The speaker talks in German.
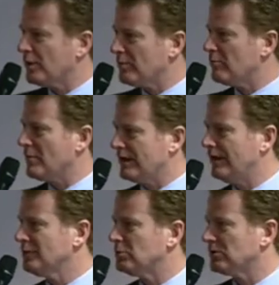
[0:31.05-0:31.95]
Pimp My
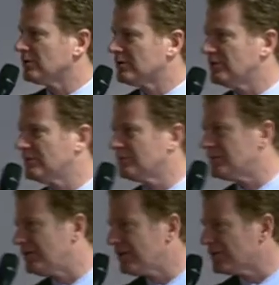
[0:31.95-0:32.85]
Network, sagen
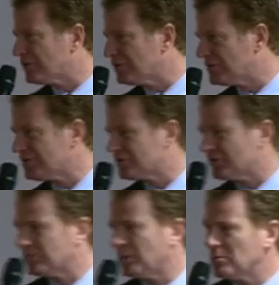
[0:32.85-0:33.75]
so, irgend sowas
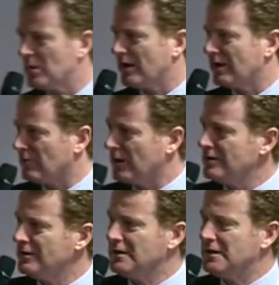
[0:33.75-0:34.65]
statt Pimp My äh, Ride.